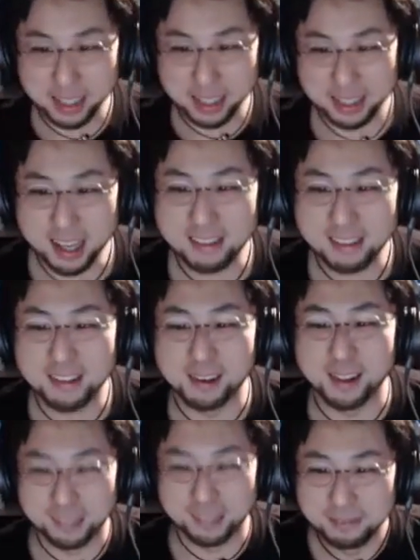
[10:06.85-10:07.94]
キャッスルだ
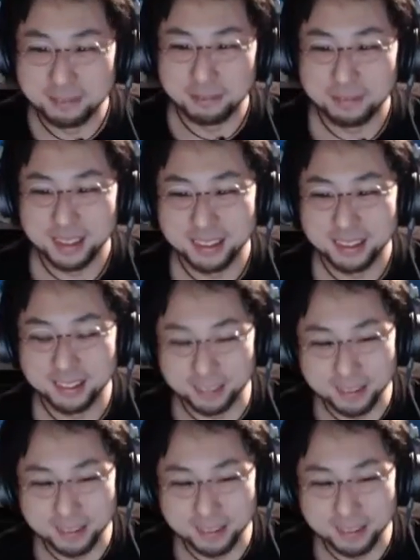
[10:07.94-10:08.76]
と。そう。